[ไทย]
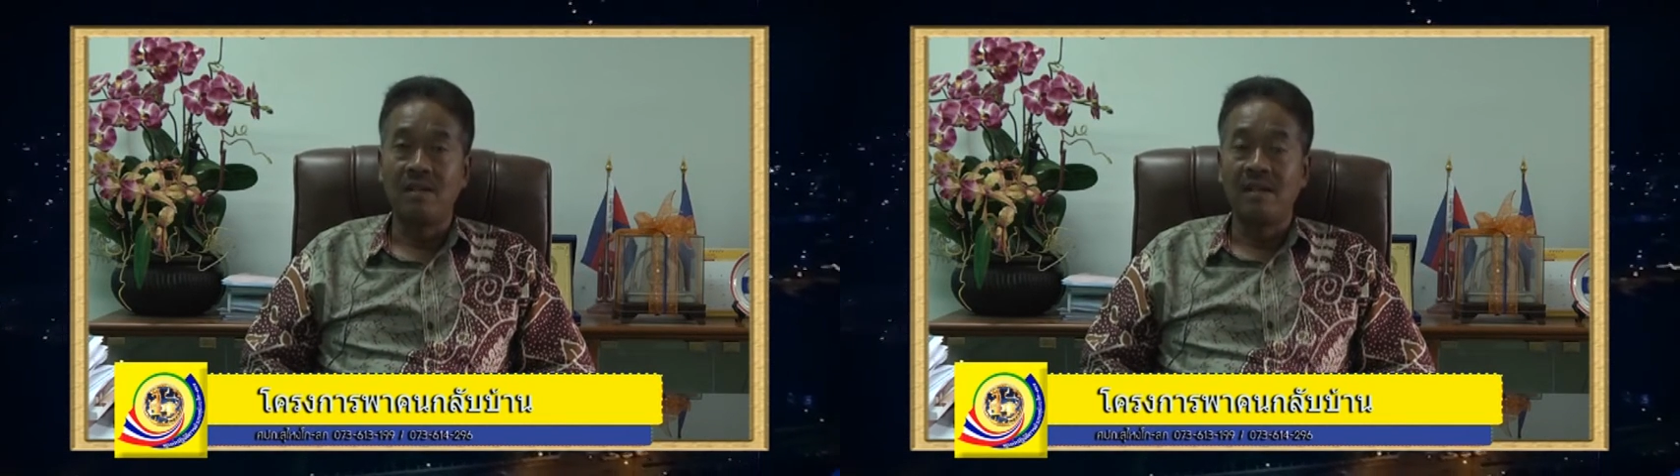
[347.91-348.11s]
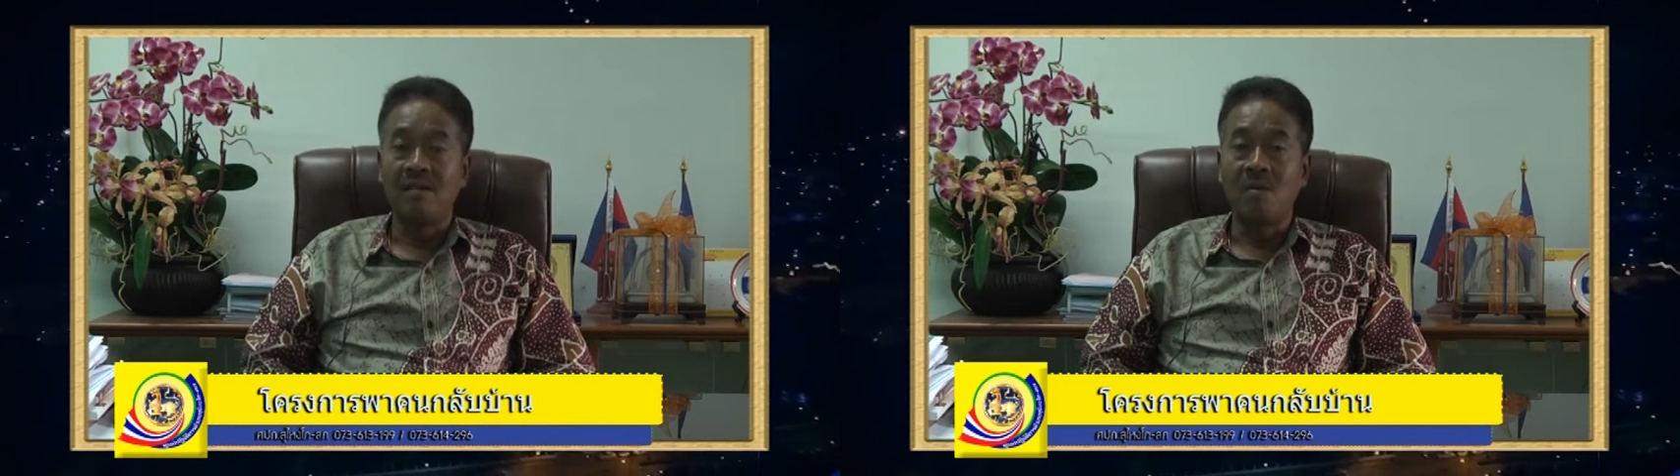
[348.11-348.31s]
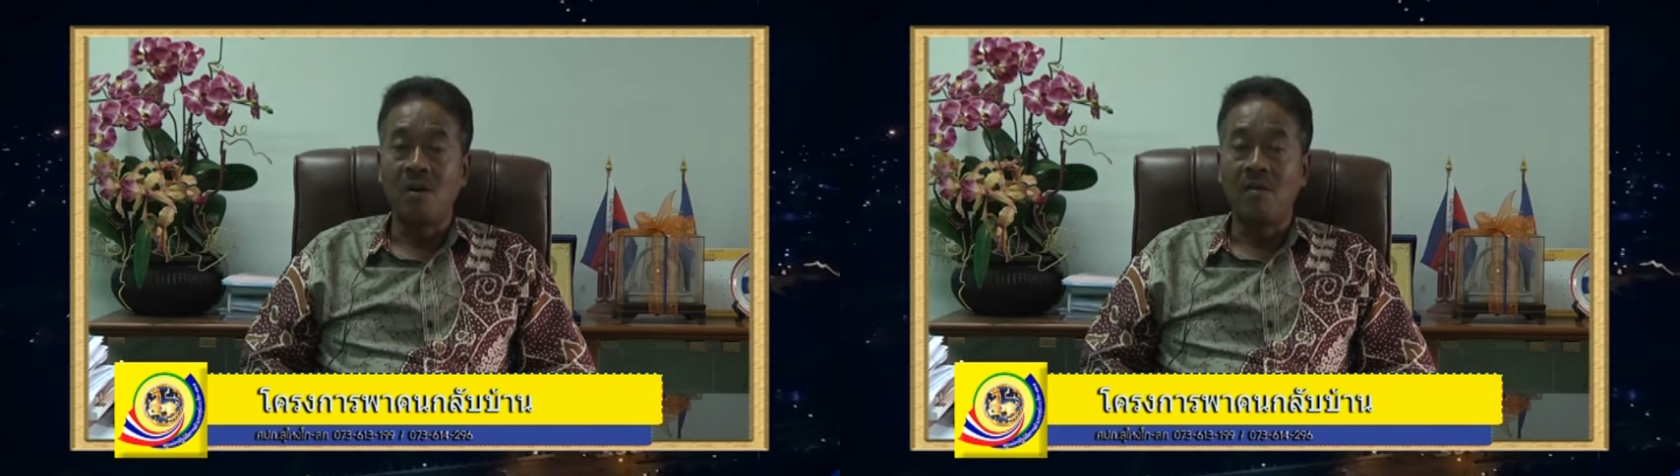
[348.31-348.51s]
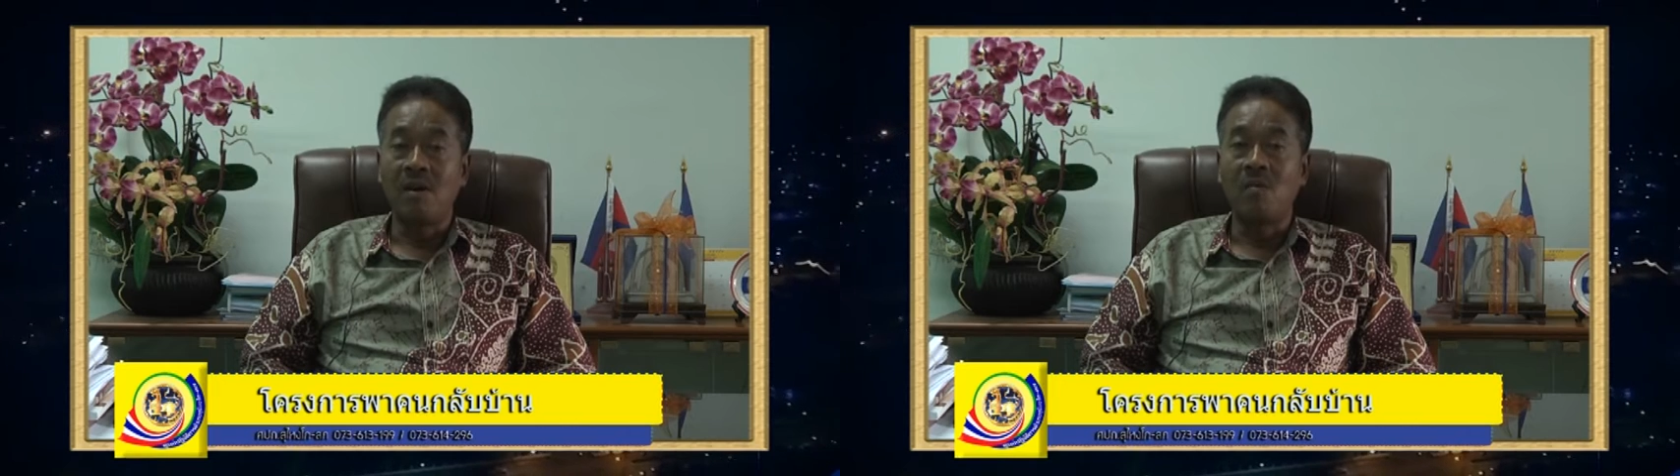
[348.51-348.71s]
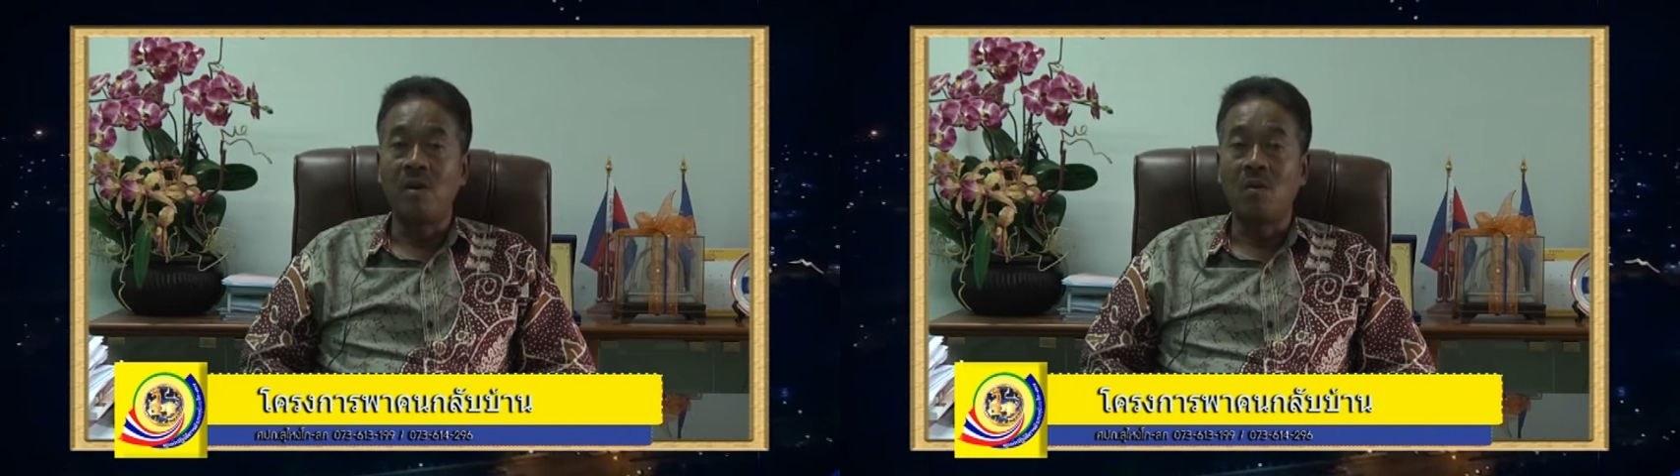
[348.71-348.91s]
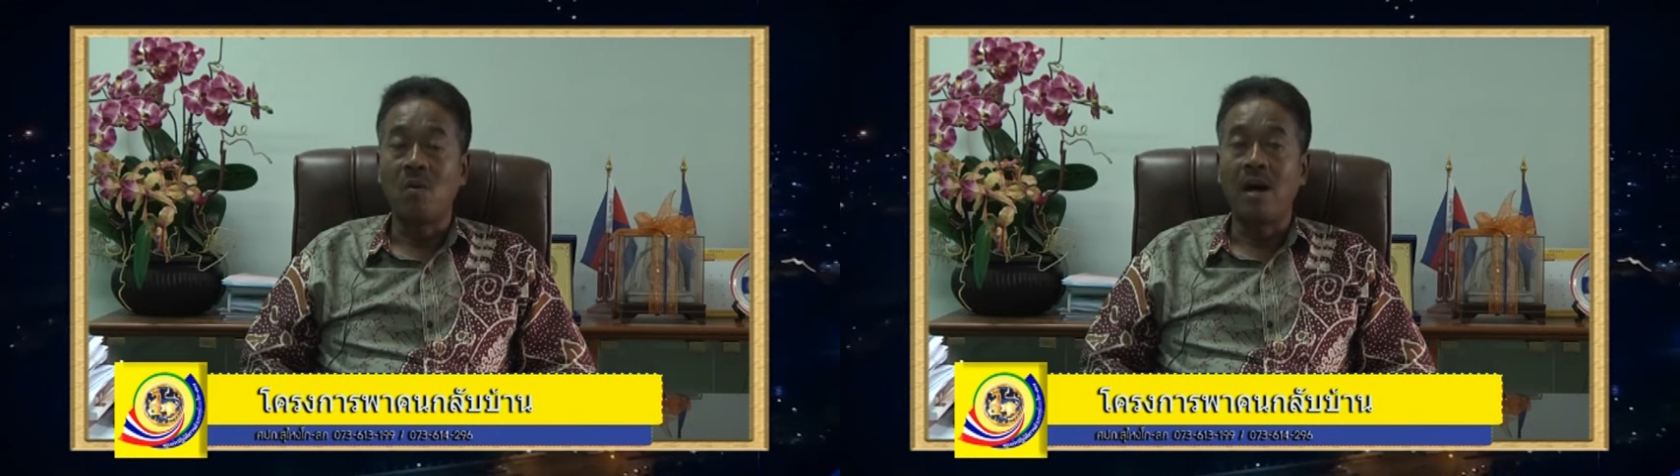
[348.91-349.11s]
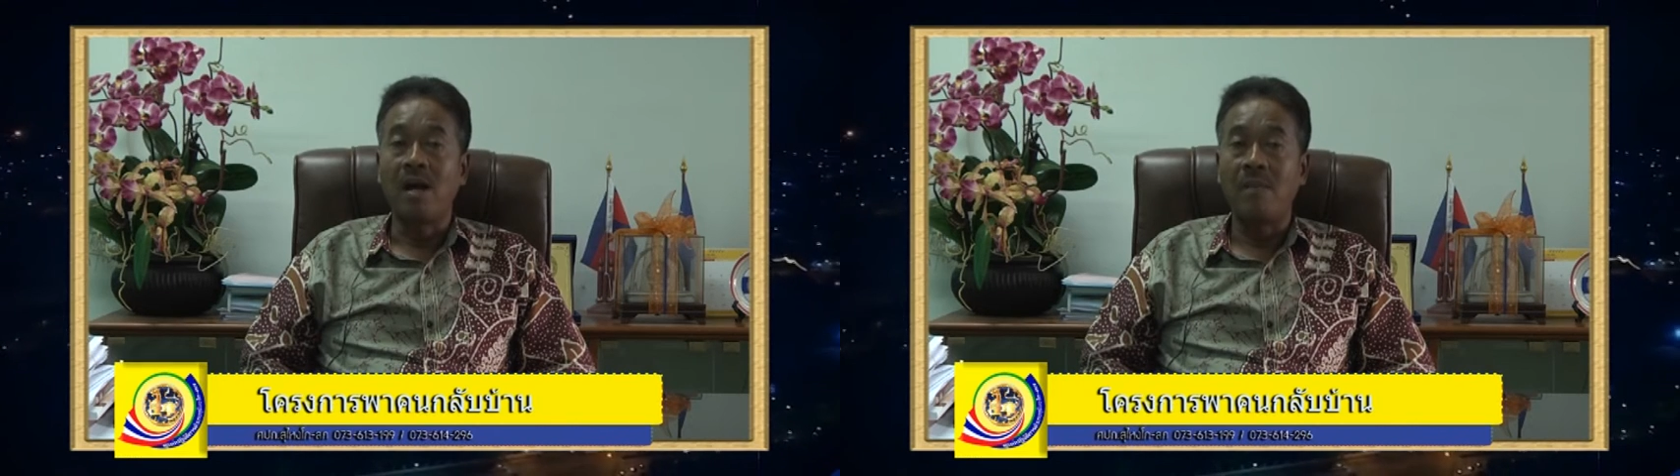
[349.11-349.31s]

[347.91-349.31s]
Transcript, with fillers: เขาบอกเขาว่าเรามีโครงการ